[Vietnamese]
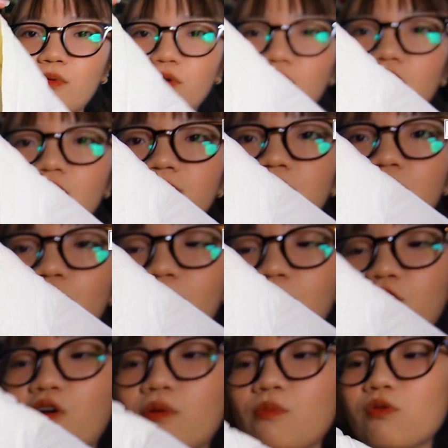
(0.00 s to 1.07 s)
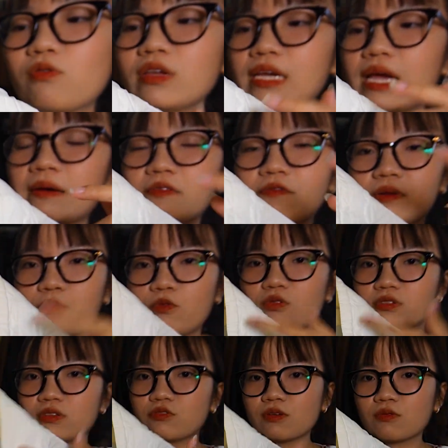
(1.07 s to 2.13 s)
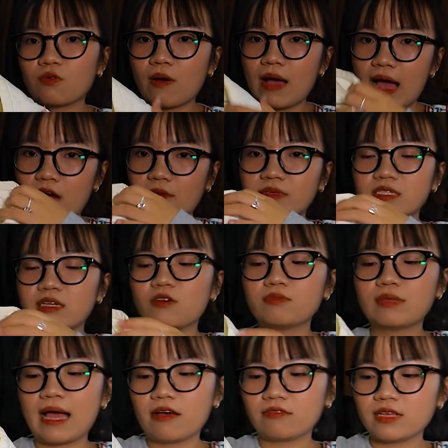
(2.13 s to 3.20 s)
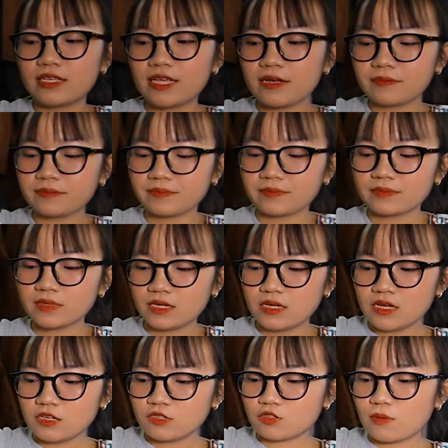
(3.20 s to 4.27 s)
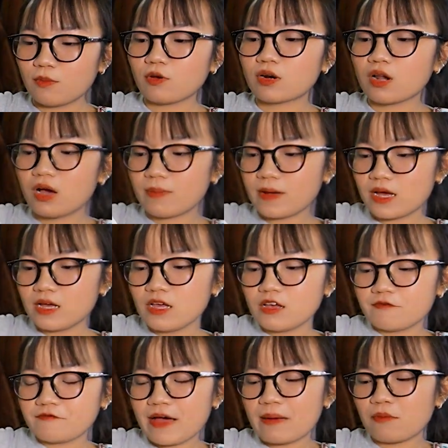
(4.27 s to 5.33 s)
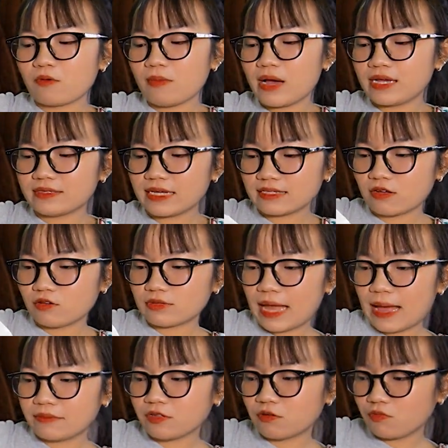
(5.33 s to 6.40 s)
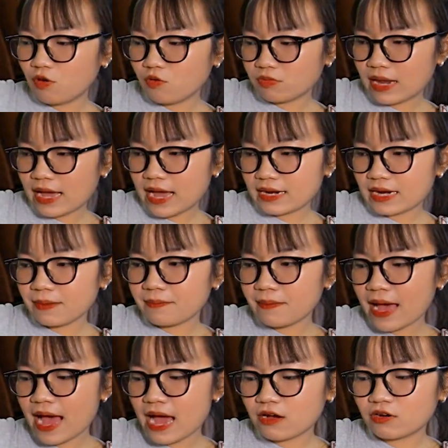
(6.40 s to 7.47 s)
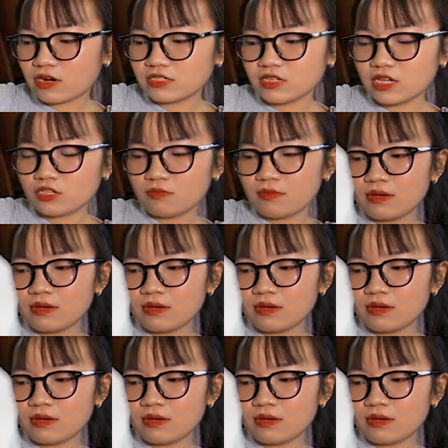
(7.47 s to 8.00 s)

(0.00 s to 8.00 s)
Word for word: một lớp nha, con này có mũ đi kèm và phần mũ là giấu trong cổ áo mình sẽ không tháo ra nhá. Gió một lớp ạ. ba bốn bảy, dài sáu mươi tám, rộng bụng là năm mươi ba. Con này dưới giúp